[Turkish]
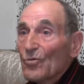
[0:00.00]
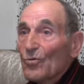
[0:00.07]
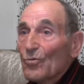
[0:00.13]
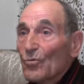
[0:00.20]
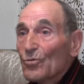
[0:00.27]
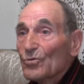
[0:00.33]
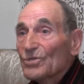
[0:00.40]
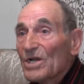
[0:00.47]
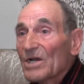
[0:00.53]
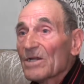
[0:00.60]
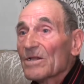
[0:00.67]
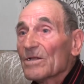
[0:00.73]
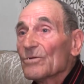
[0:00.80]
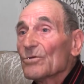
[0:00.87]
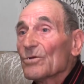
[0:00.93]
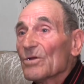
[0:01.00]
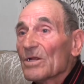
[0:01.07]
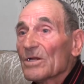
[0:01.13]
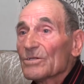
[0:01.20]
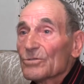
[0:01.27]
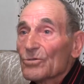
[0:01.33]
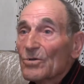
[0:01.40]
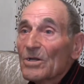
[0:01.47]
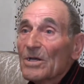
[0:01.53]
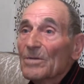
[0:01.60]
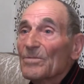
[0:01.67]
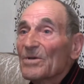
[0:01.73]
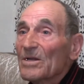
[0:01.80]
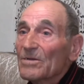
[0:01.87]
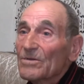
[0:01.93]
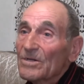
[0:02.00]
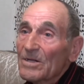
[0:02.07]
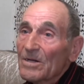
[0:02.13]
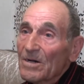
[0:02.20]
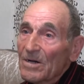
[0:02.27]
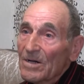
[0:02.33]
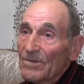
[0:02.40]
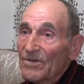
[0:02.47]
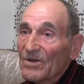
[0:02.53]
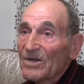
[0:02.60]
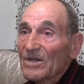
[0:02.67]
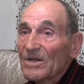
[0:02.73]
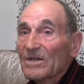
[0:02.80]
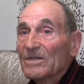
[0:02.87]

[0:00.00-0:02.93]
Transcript: O uşaklanıyorlar şkolaya, ben hayvanlara